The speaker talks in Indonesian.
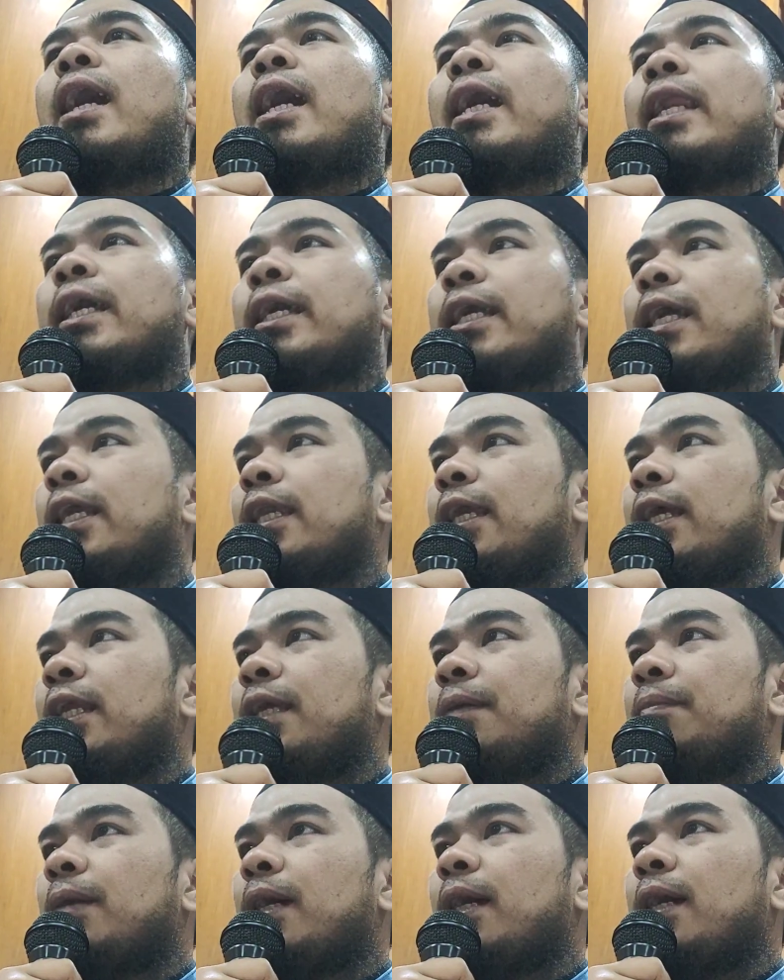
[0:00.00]
anaknya ada
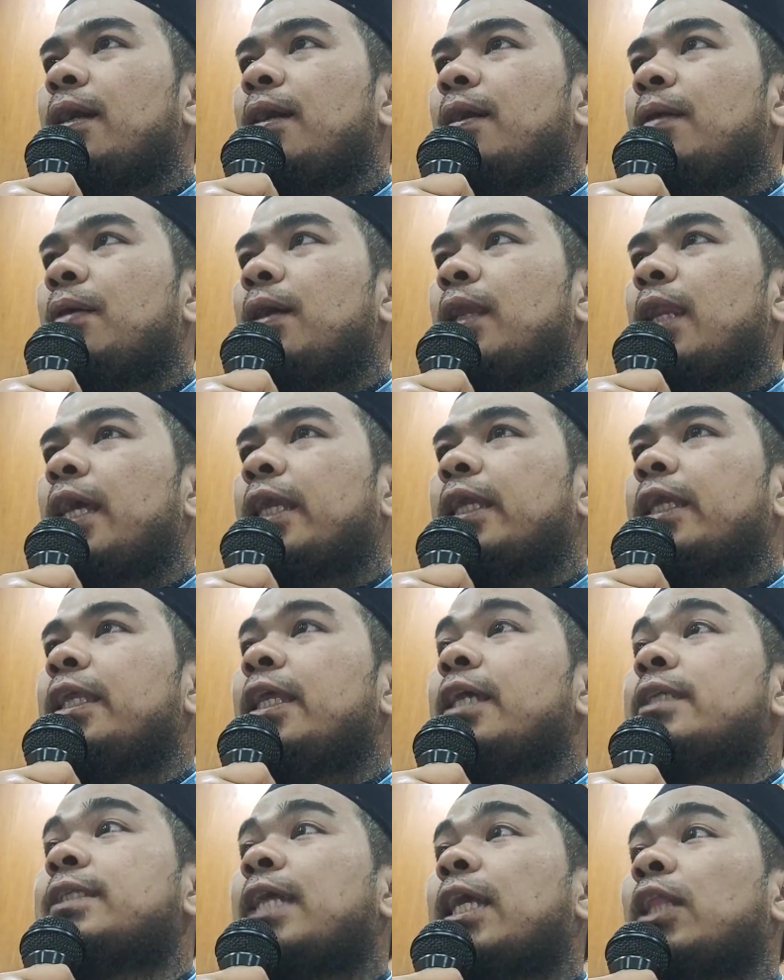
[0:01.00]
lima
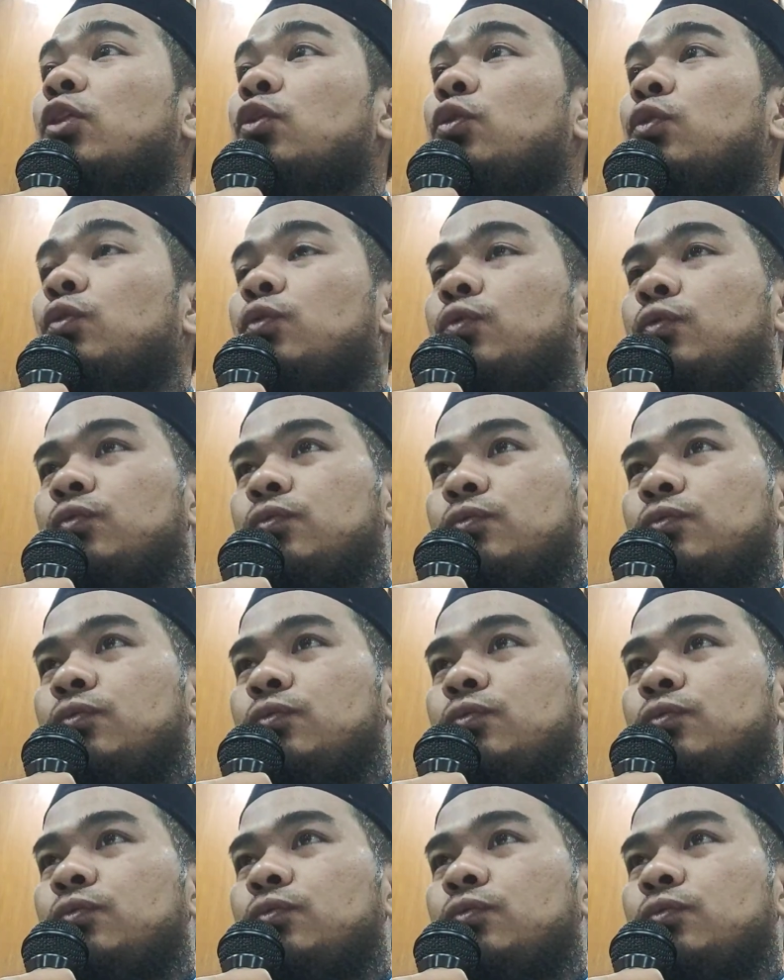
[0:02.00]
lakinya satu